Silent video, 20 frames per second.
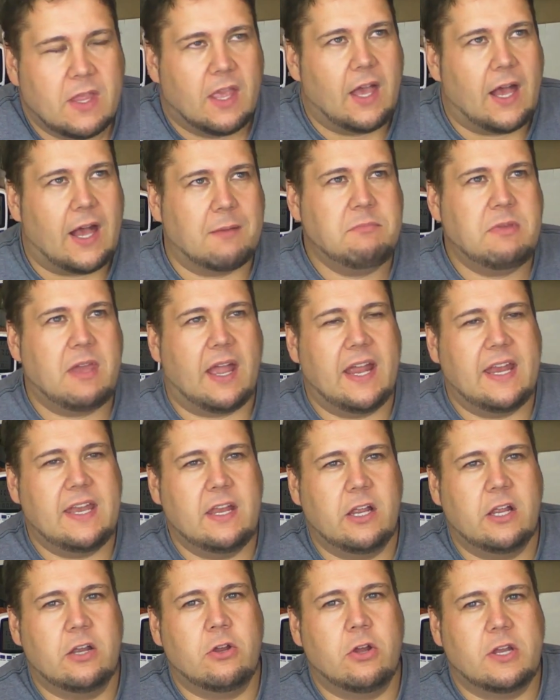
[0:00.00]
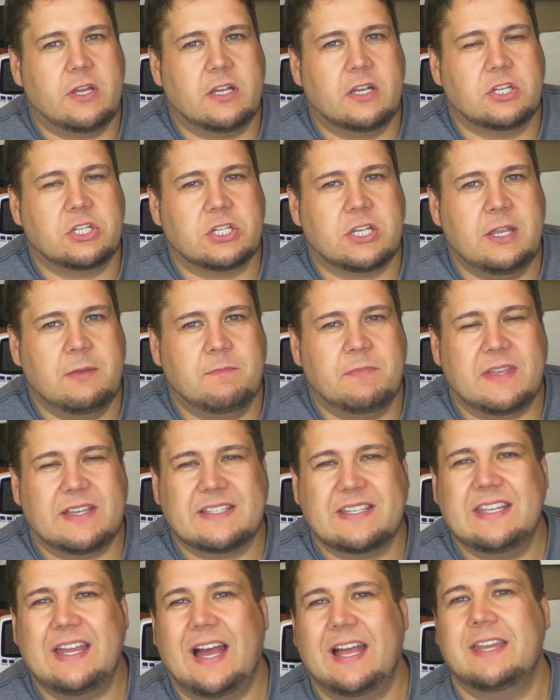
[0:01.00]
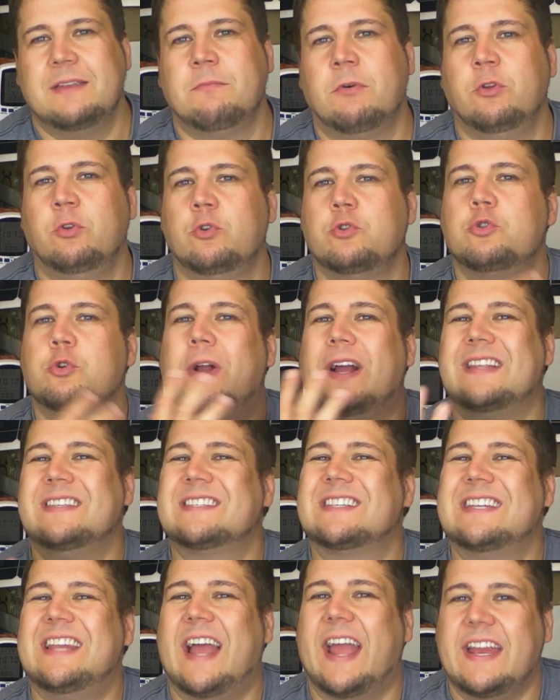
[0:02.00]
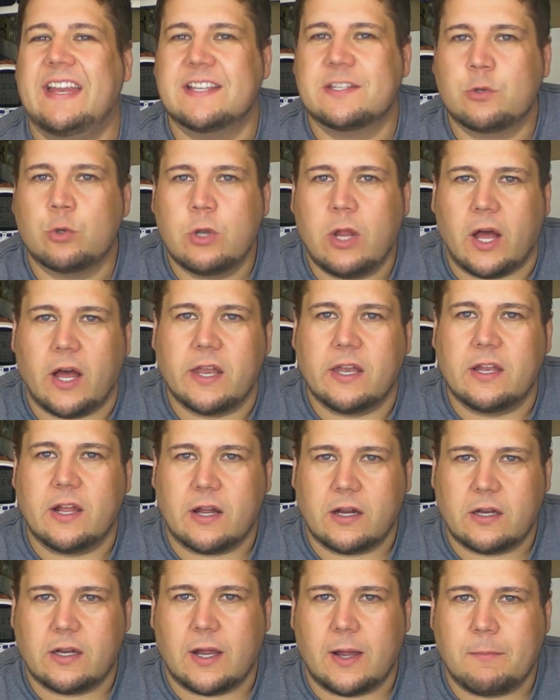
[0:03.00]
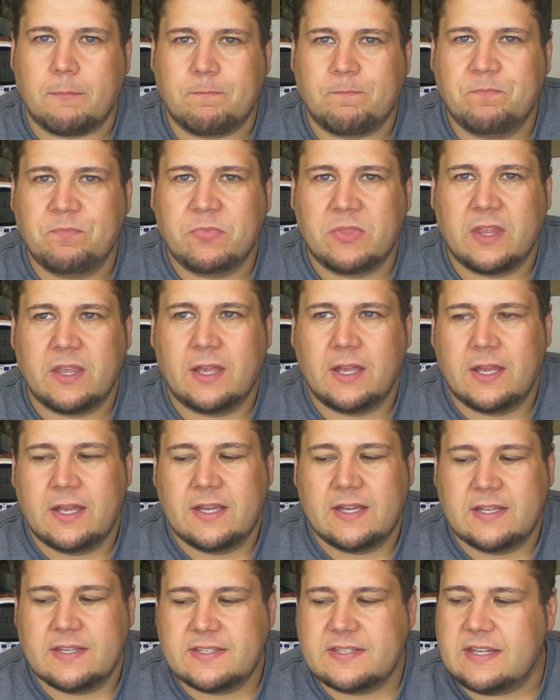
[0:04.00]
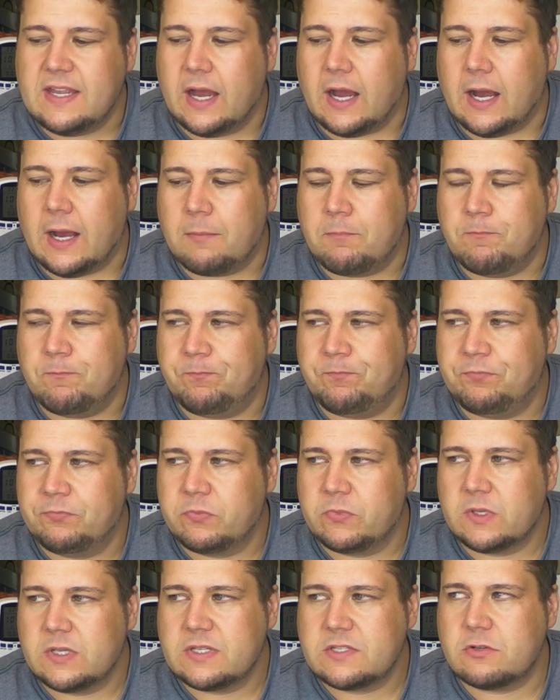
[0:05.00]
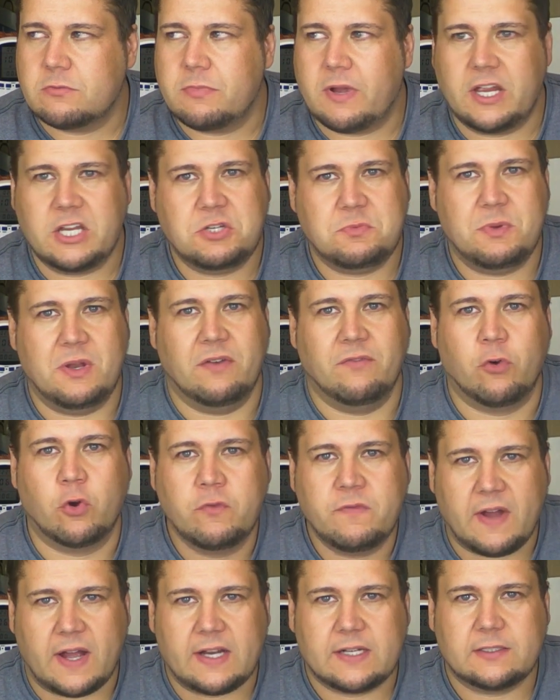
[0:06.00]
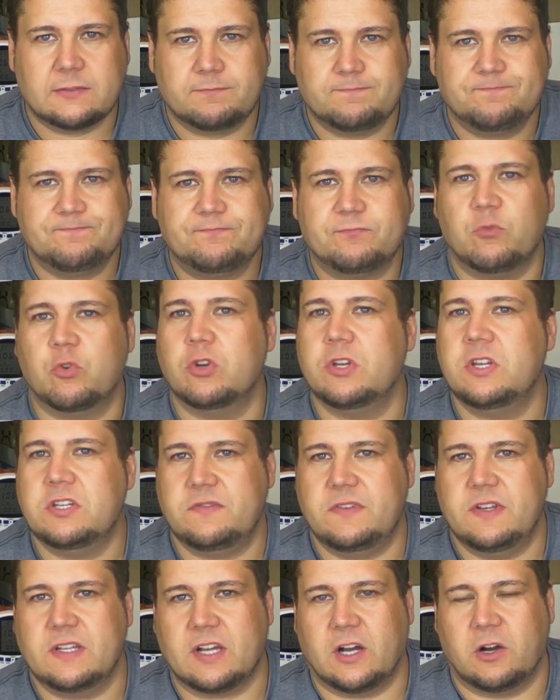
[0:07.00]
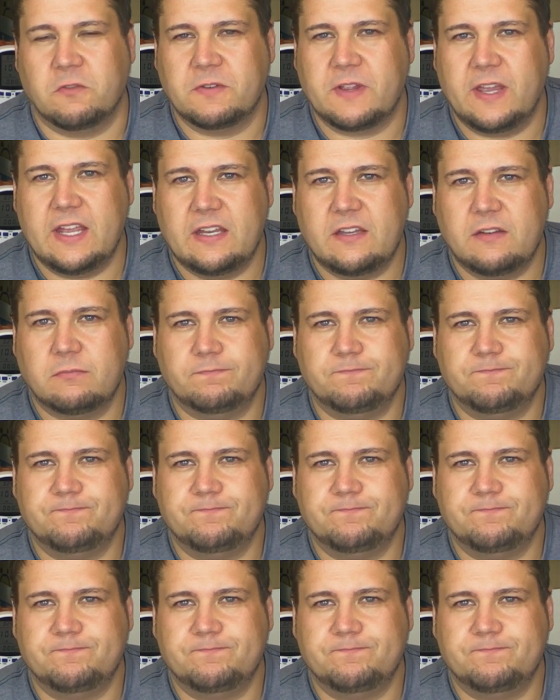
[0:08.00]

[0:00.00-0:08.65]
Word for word: haben ja einige Leute geschrieben, dass sie halt immer nur so ganz kleine Solaranlagen haben. Sie haben zum Beispiel einen Wohnwagen, wo nicht viel drauf geht.